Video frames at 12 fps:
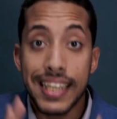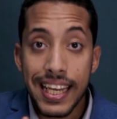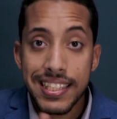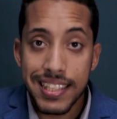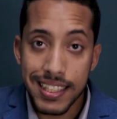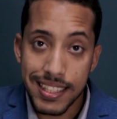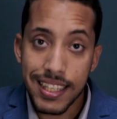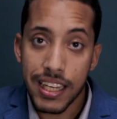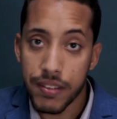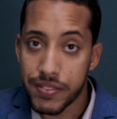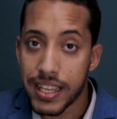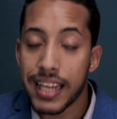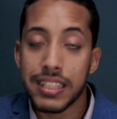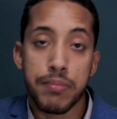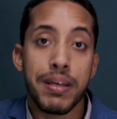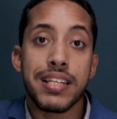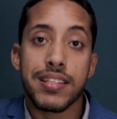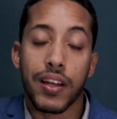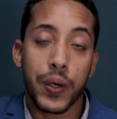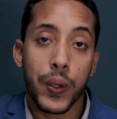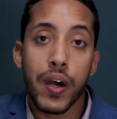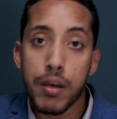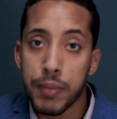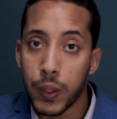ناس كتيرة نفسها تمارس
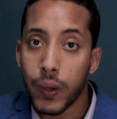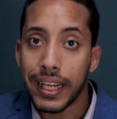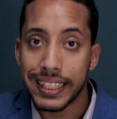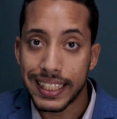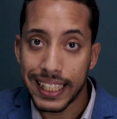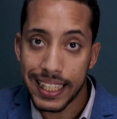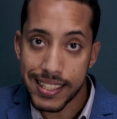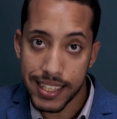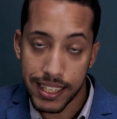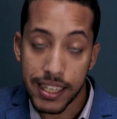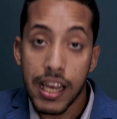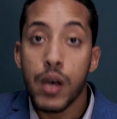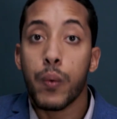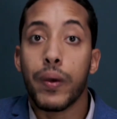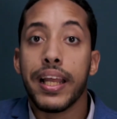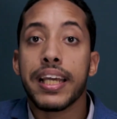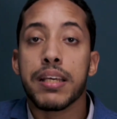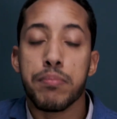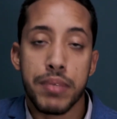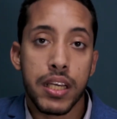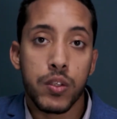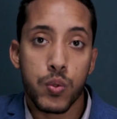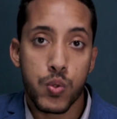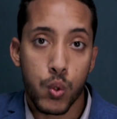القراءة باللغة الإنجليزية ولكن
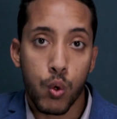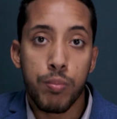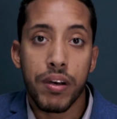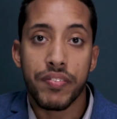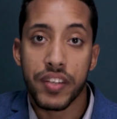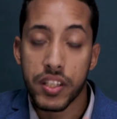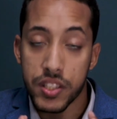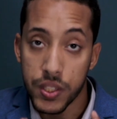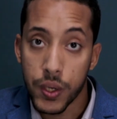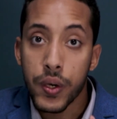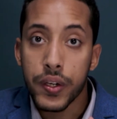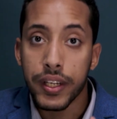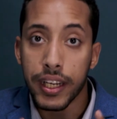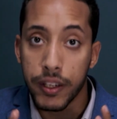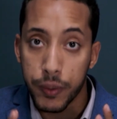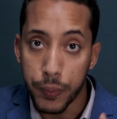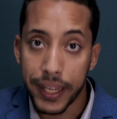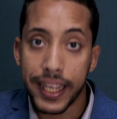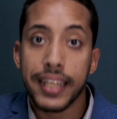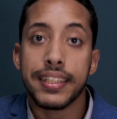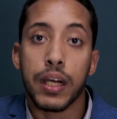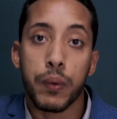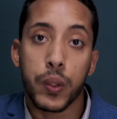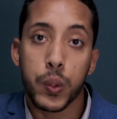بيجدوا صعوبة في اختيار
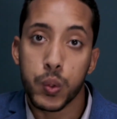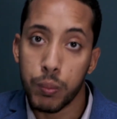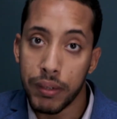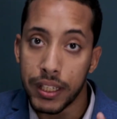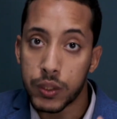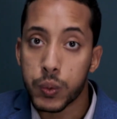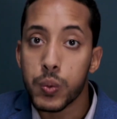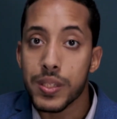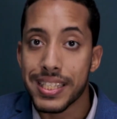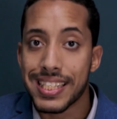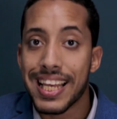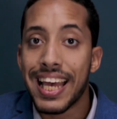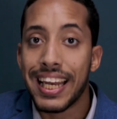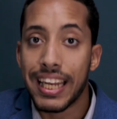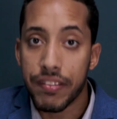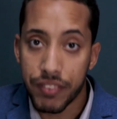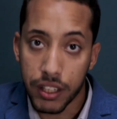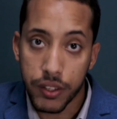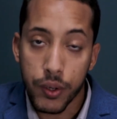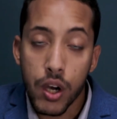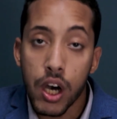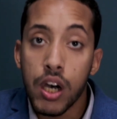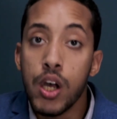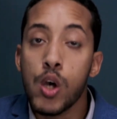الروايات أو الكتب اللي تكون سهلة في
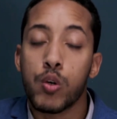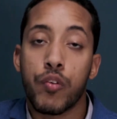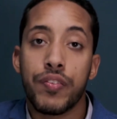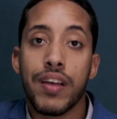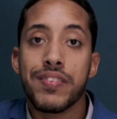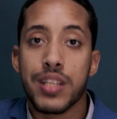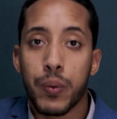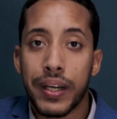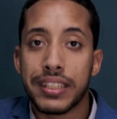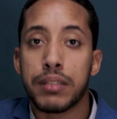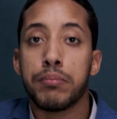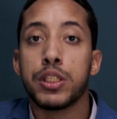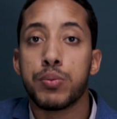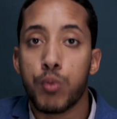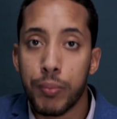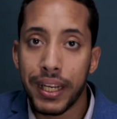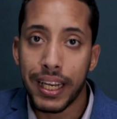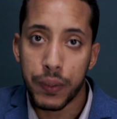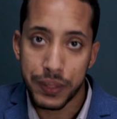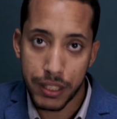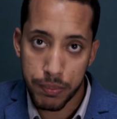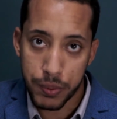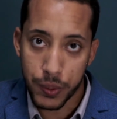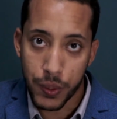القراءة وفي نفس الوقت مش مملة
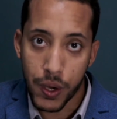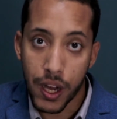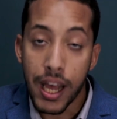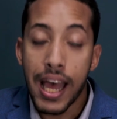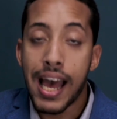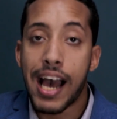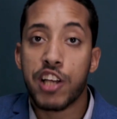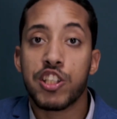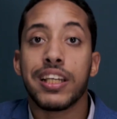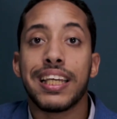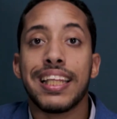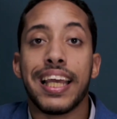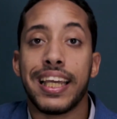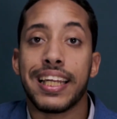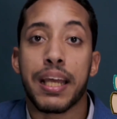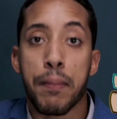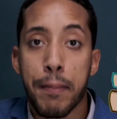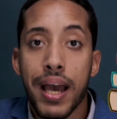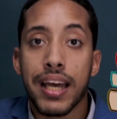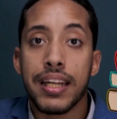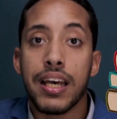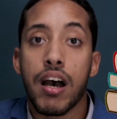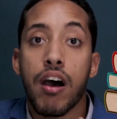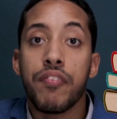وأنت بتقراها عشان كده إحنا
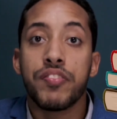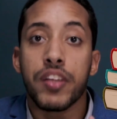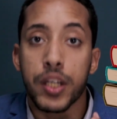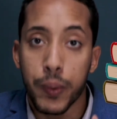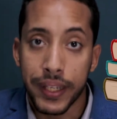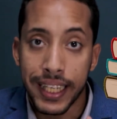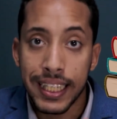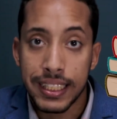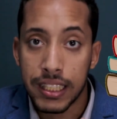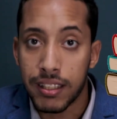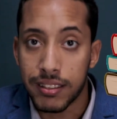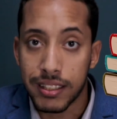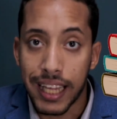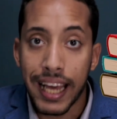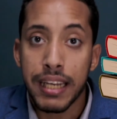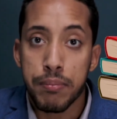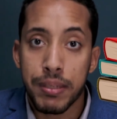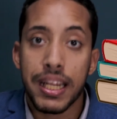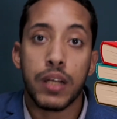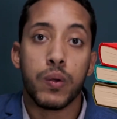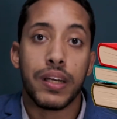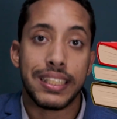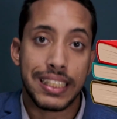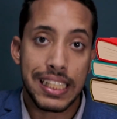جمعنا أفضل روايات تقدر تتعلم منها
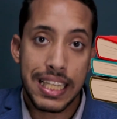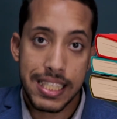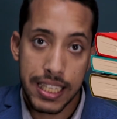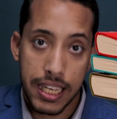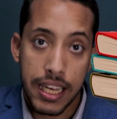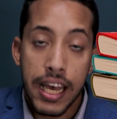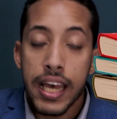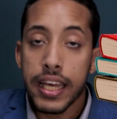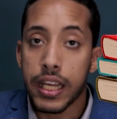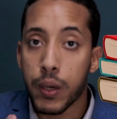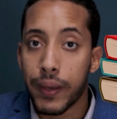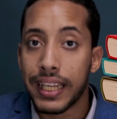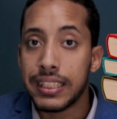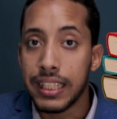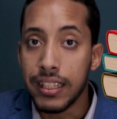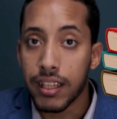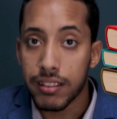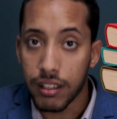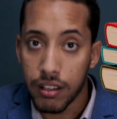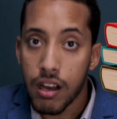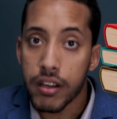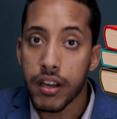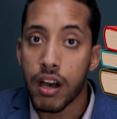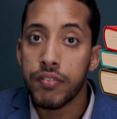اللغة الإنجليزية الروايات دي إحنا
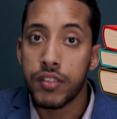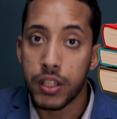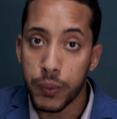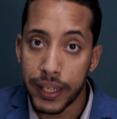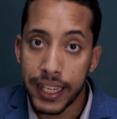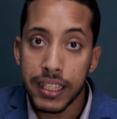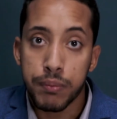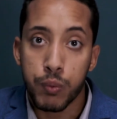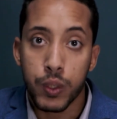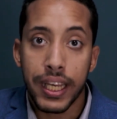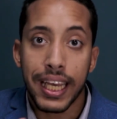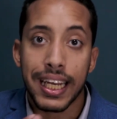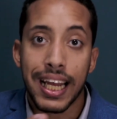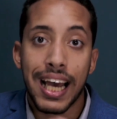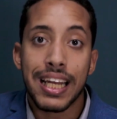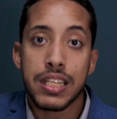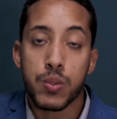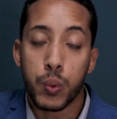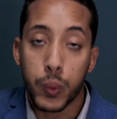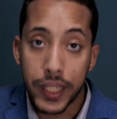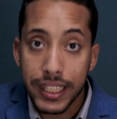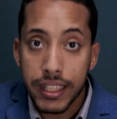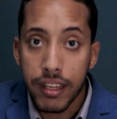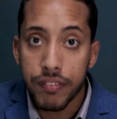اخترناها كأفضل روايات بناء على
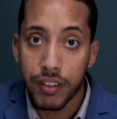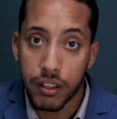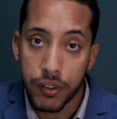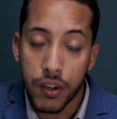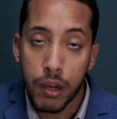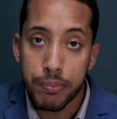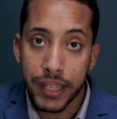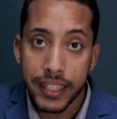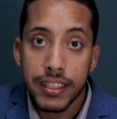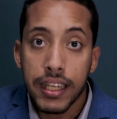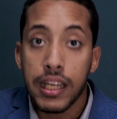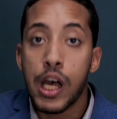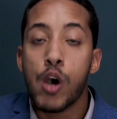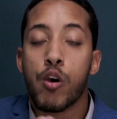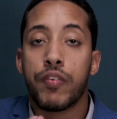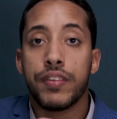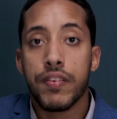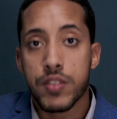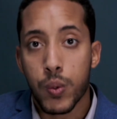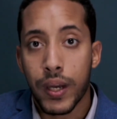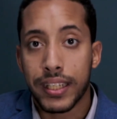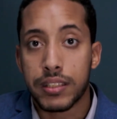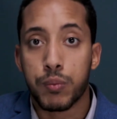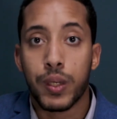سهولتها في القراءة بتاعتها وفي نفس
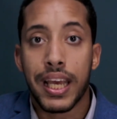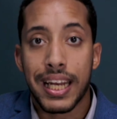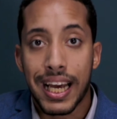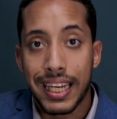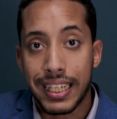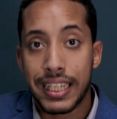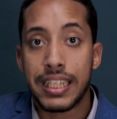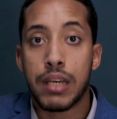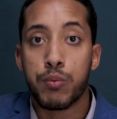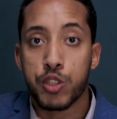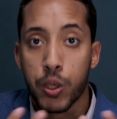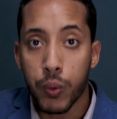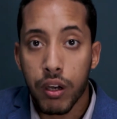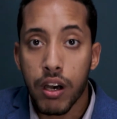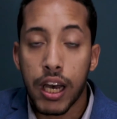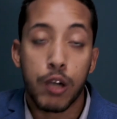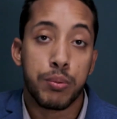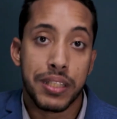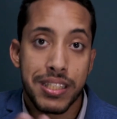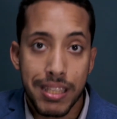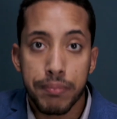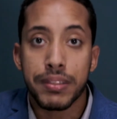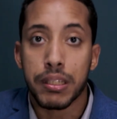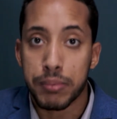الوقت بناء على إن هي مشوقة أو
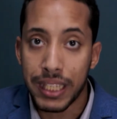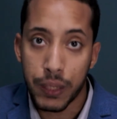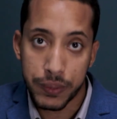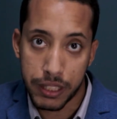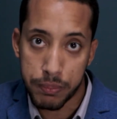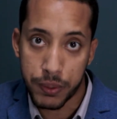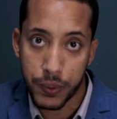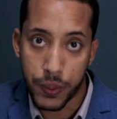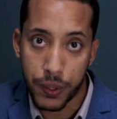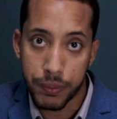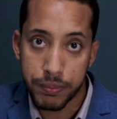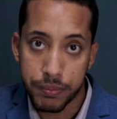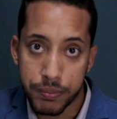بتستمتع بيها وأنت بتقراها